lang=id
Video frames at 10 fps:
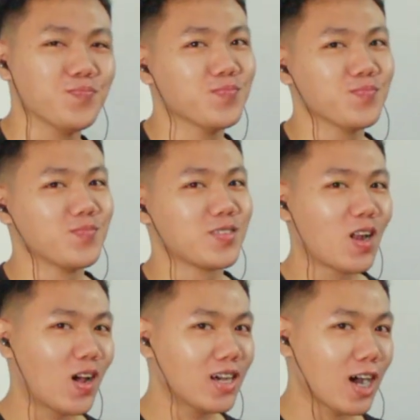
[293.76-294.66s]
hmm,
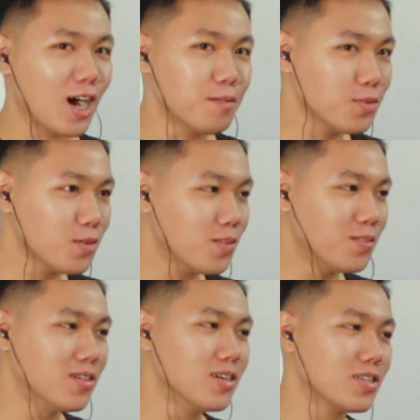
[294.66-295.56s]
kalau ada kamu
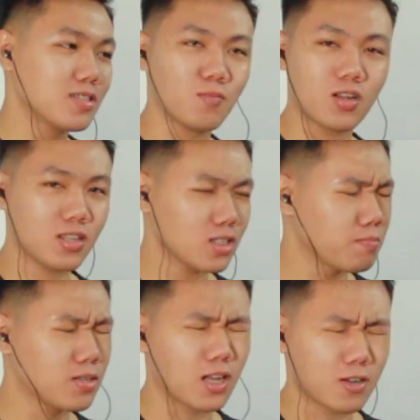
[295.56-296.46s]
semua tes
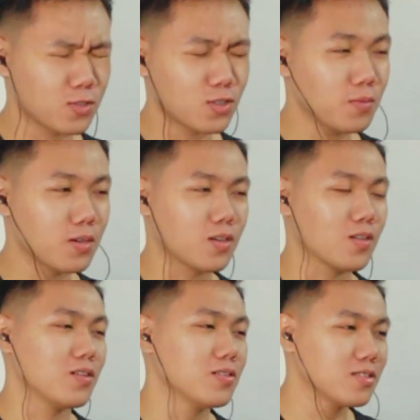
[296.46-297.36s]
bisa aku coba
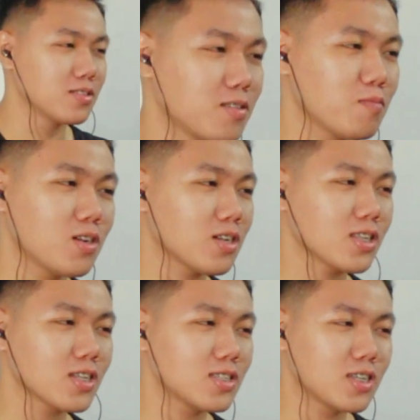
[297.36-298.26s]
kok. Semua
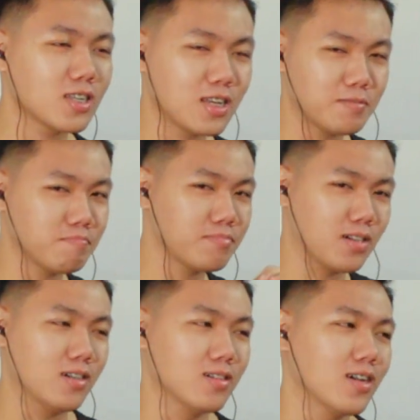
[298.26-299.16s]
tes jadi
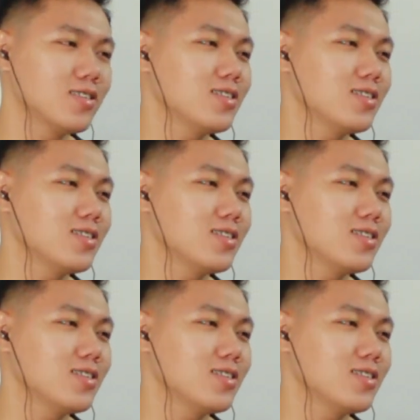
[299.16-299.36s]
gampang. Aja nah,